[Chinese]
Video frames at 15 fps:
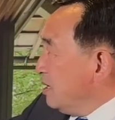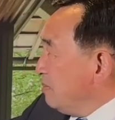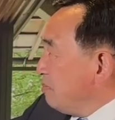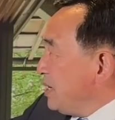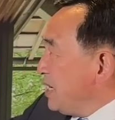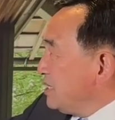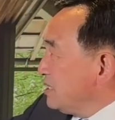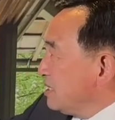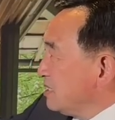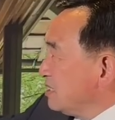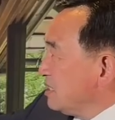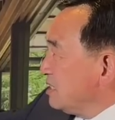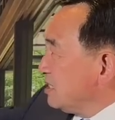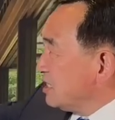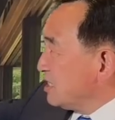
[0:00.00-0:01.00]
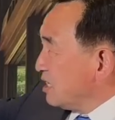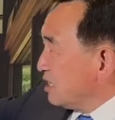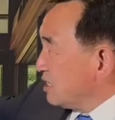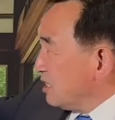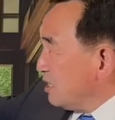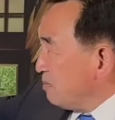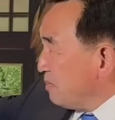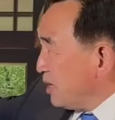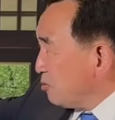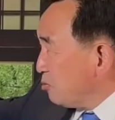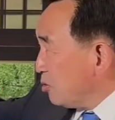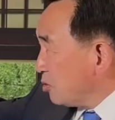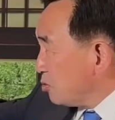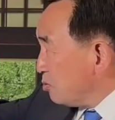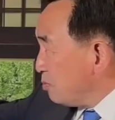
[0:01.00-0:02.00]
变成是整个美
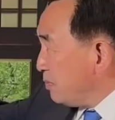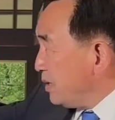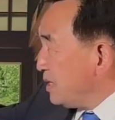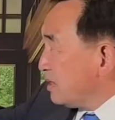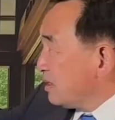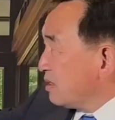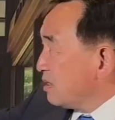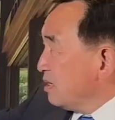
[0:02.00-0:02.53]
国公民